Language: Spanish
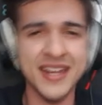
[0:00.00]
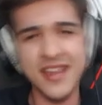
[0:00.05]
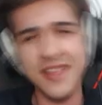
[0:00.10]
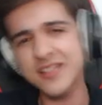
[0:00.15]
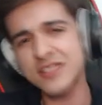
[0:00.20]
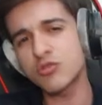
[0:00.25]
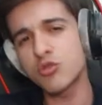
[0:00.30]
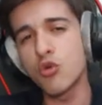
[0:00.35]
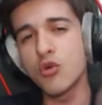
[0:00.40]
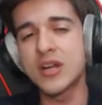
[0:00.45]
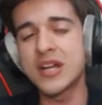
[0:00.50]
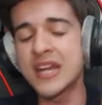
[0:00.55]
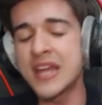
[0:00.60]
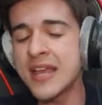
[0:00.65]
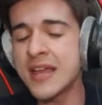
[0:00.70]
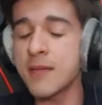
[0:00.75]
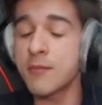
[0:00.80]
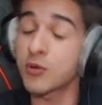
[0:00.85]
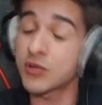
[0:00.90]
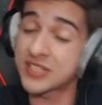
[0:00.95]
De nada es un
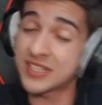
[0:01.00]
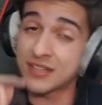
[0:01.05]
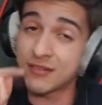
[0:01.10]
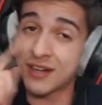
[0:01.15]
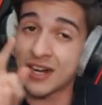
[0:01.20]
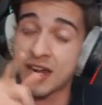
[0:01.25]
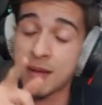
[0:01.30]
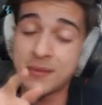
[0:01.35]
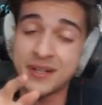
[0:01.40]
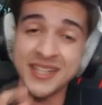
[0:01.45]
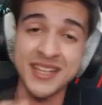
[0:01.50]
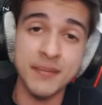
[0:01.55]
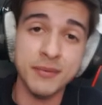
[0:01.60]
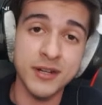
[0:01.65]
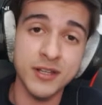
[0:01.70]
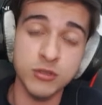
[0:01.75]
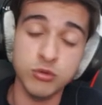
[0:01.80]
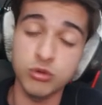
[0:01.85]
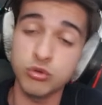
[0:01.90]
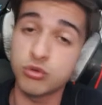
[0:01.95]
clic y puedes activar la campanita
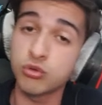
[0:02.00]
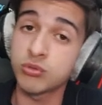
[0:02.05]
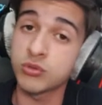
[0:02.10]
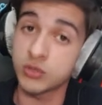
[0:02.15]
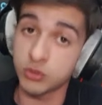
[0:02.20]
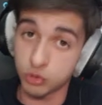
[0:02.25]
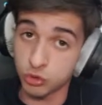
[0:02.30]
para que YouTube,